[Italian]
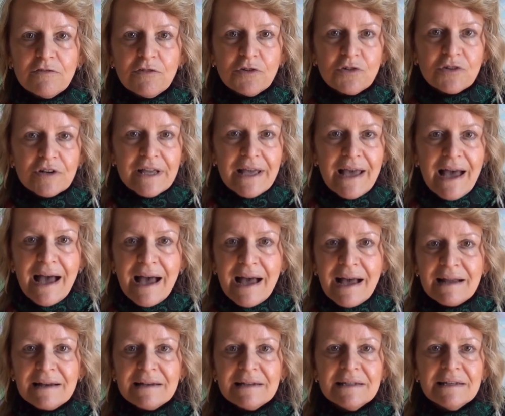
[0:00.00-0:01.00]

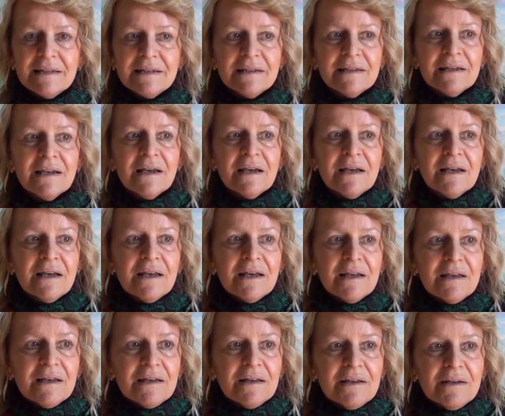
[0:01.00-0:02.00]
floreali,
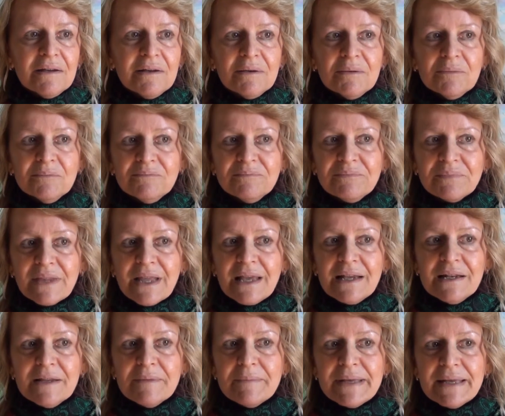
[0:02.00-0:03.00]
ehm,
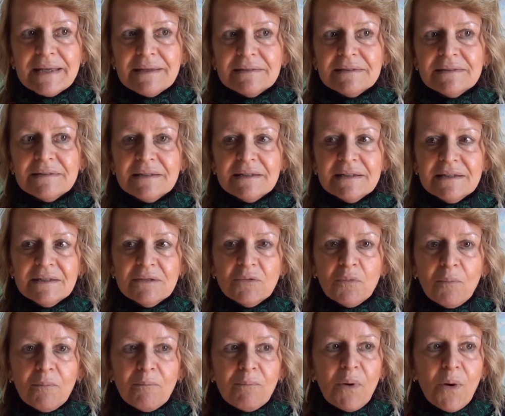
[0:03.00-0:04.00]
elementi
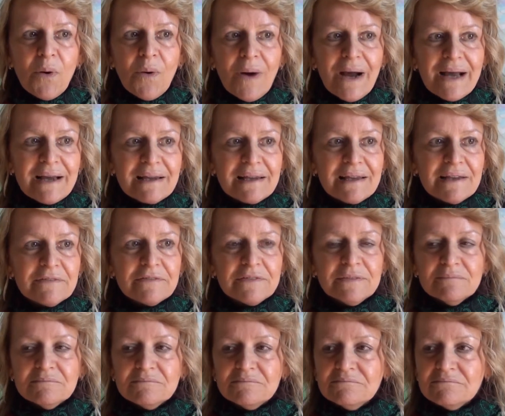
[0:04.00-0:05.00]
un po' anche
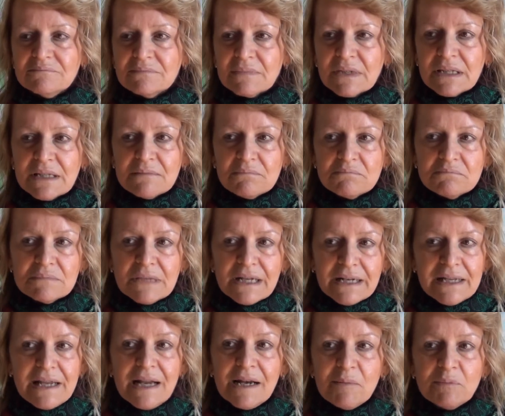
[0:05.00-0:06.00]
mh,
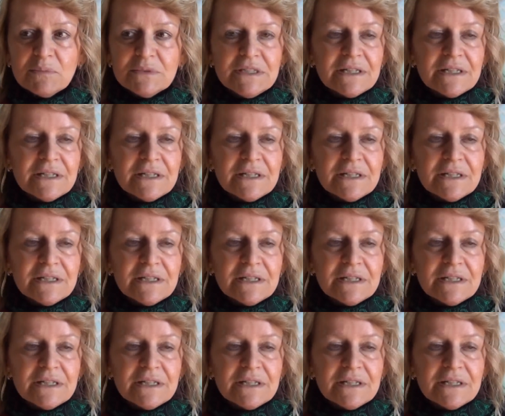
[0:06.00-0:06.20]
mm,